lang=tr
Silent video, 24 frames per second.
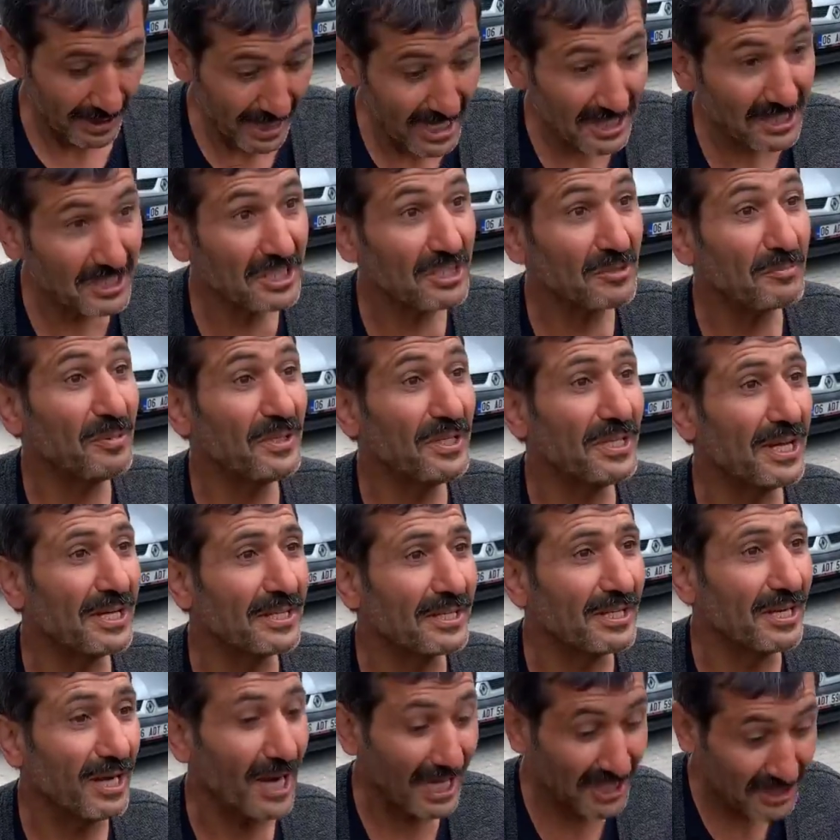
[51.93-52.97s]
Ne
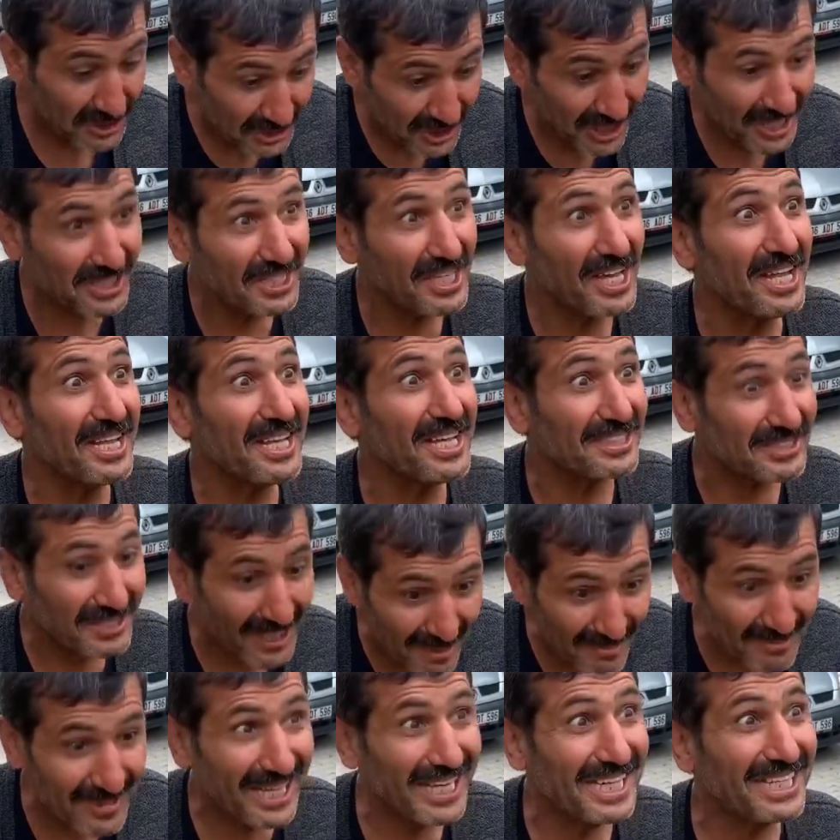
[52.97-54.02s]
Kırkpınar'ı? Ayçiçek yağına
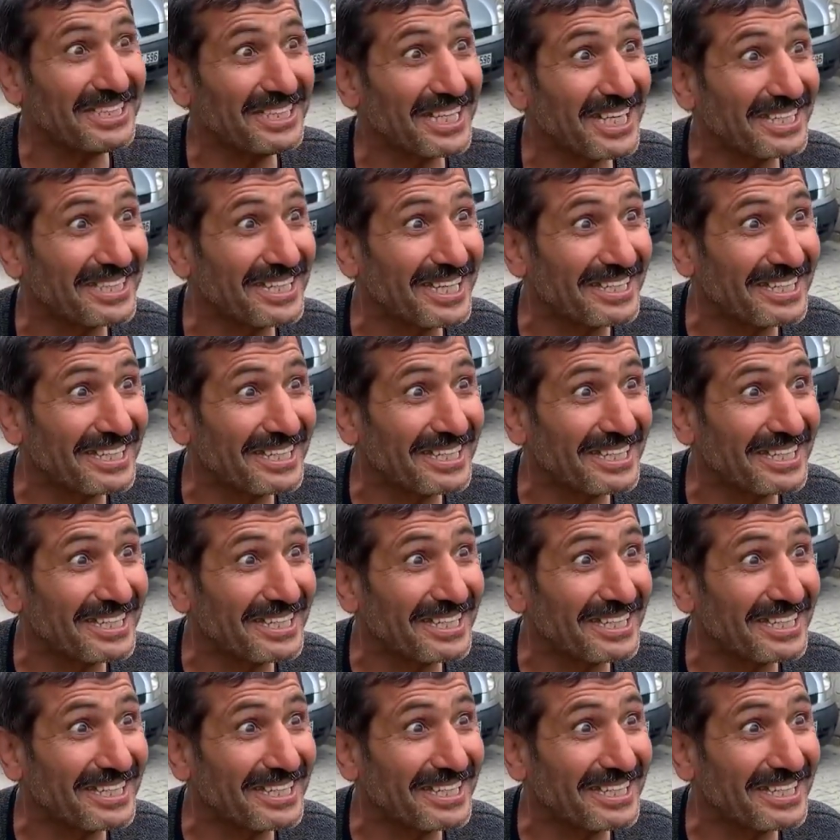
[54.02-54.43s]
zam gelecek